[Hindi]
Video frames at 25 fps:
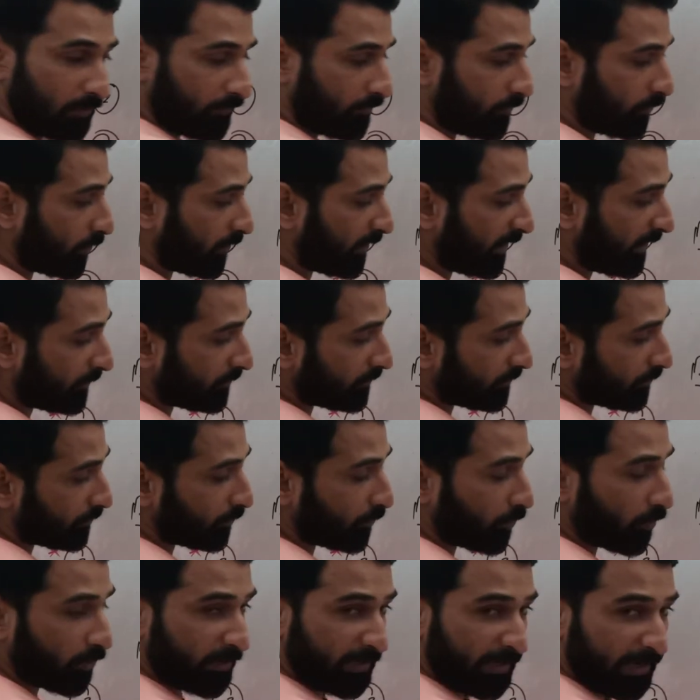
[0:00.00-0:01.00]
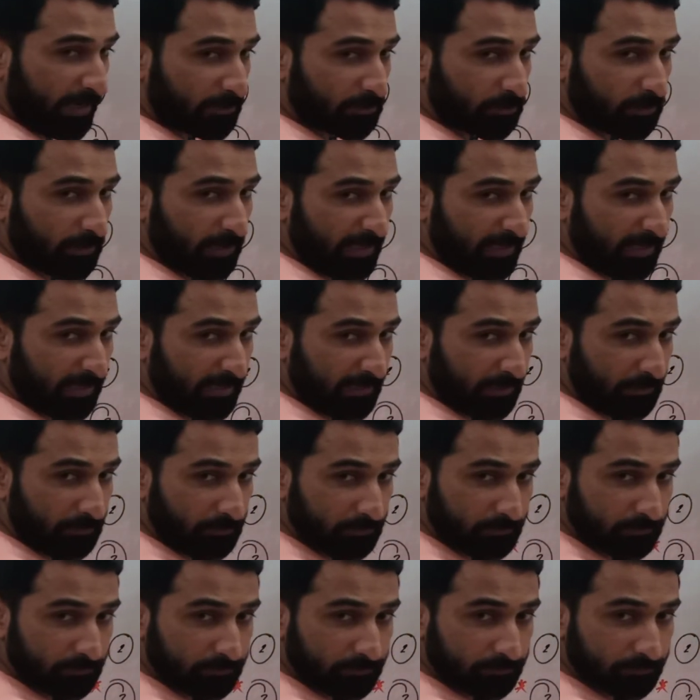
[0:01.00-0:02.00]
फ्लोरिन मोर
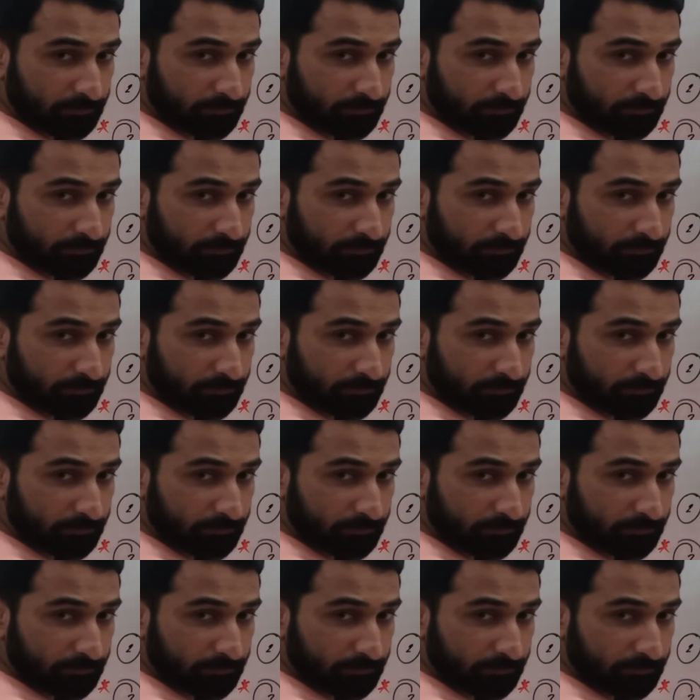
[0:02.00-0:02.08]
इलेक्ट्रोनेगेटिव